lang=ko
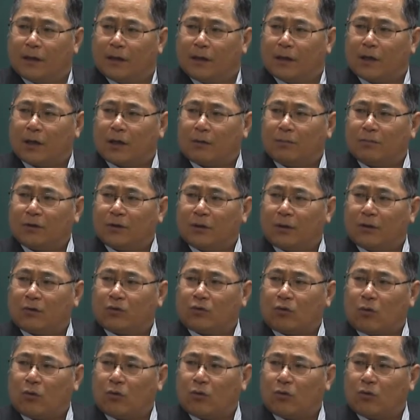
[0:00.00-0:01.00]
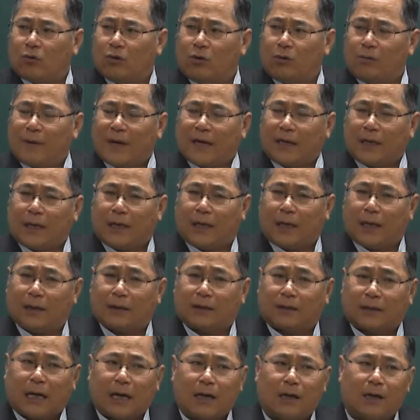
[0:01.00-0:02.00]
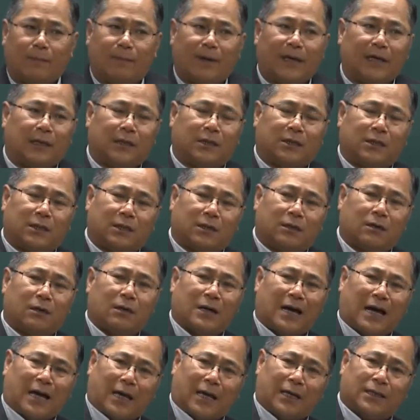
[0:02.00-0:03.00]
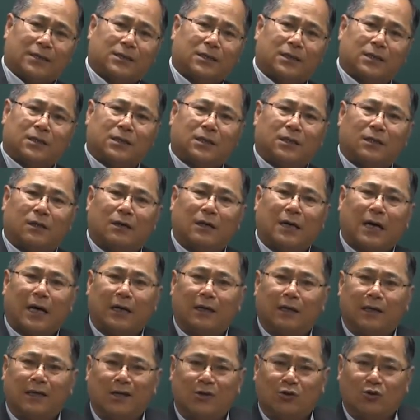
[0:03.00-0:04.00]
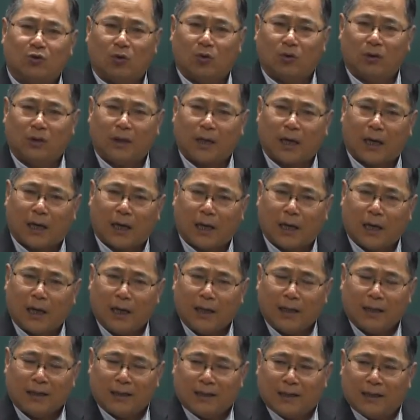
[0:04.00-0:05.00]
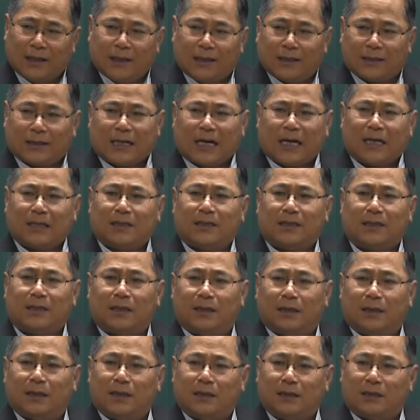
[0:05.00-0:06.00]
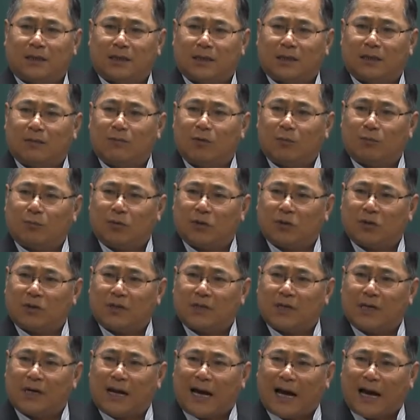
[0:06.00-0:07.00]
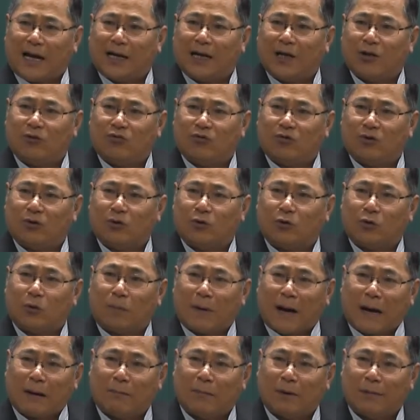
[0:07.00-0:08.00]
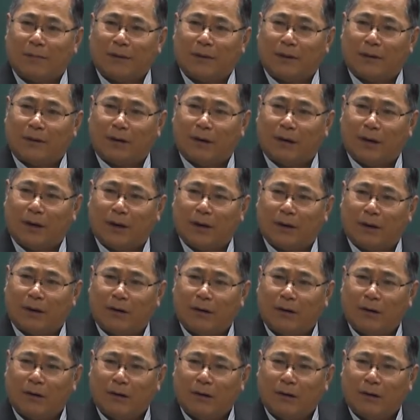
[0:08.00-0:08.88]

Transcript: 여러분들은 동글뱅이, 땡글뱅이 치던가 X 치던가 하는 게 좋은데 사실은 지금은 표시를 안 해두는 것도 방법일 거예요.